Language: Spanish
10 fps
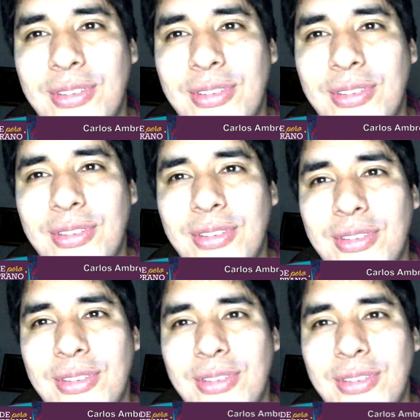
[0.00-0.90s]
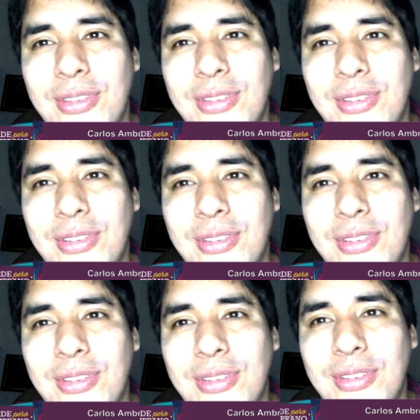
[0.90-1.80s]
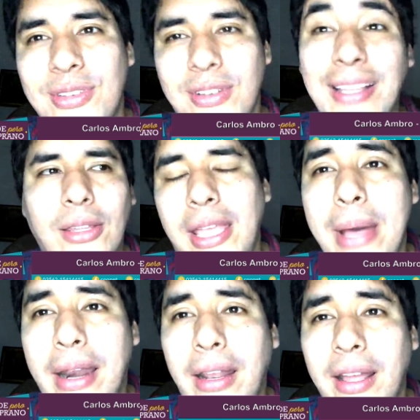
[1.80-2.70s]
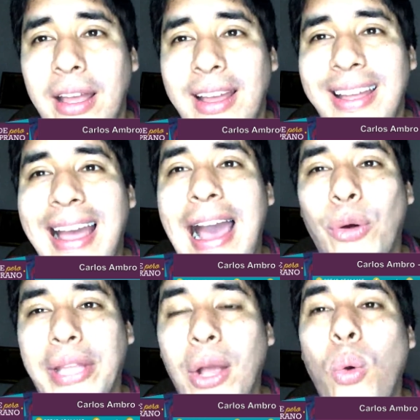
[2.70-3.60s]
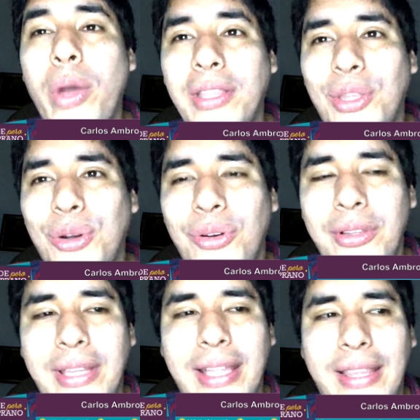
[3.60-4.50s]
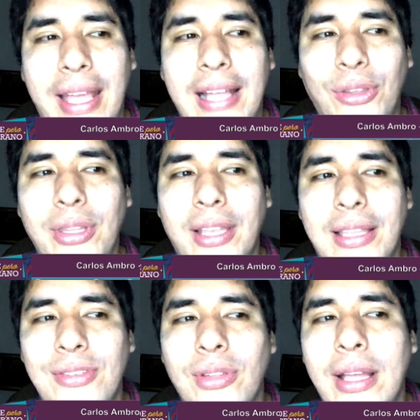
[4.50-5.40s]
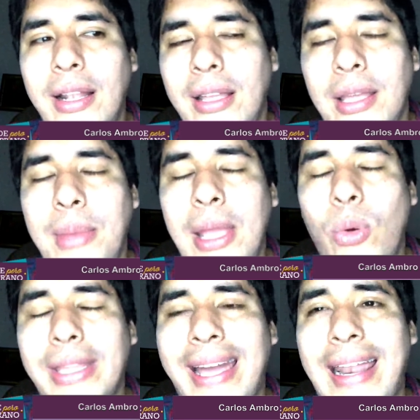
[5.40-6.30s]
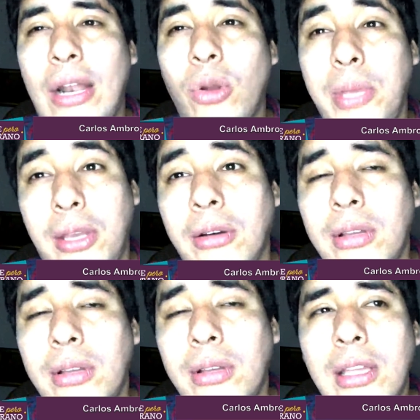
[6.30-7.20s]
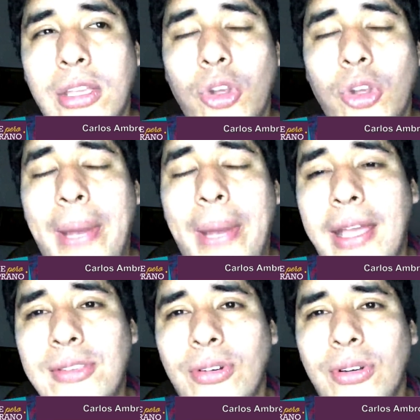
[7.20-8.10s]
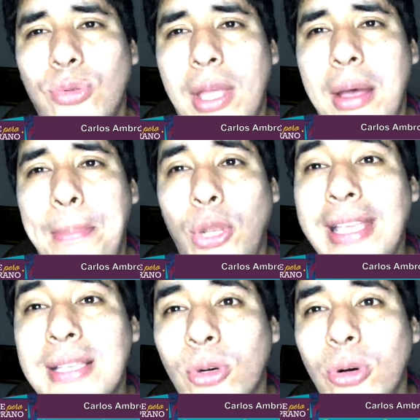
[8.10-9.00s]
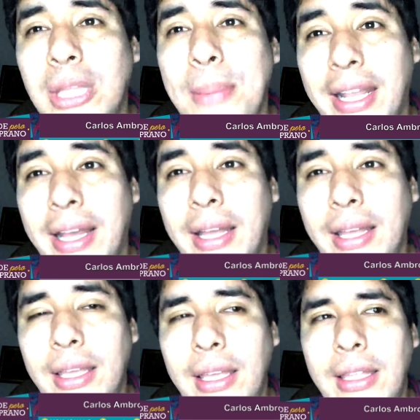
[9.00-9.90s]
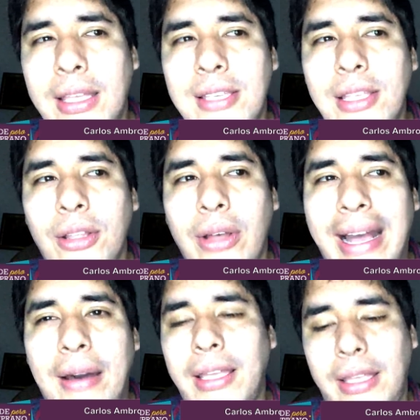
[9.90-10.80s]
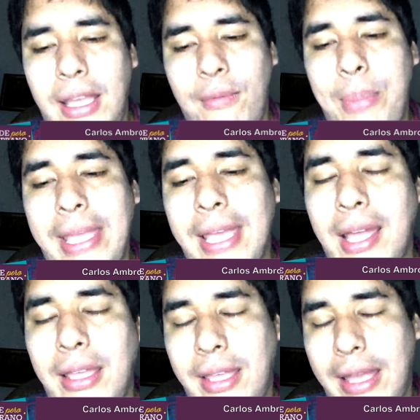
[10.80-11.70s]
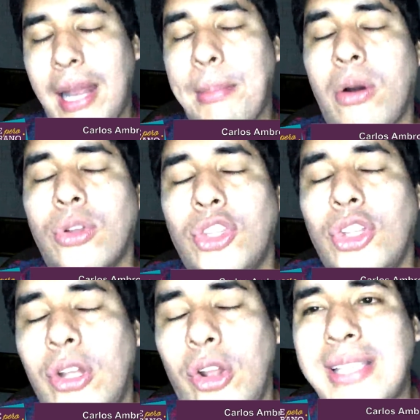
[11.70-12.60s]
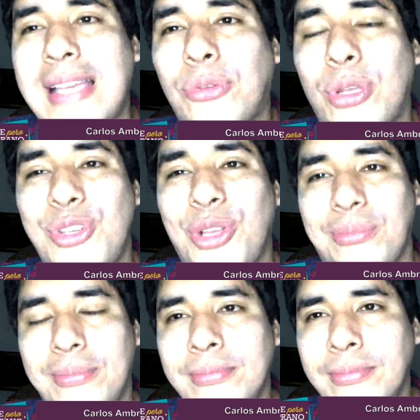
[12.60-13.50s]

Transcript: al teatro tuve la oportunidad de irme a Viña del Mar a un encuentro de teatro ah. internacional y me di cuenta que era lo mío. Yo para eso estudiaba periodismo era, y decido acá y, irme con todo lo que es actuación.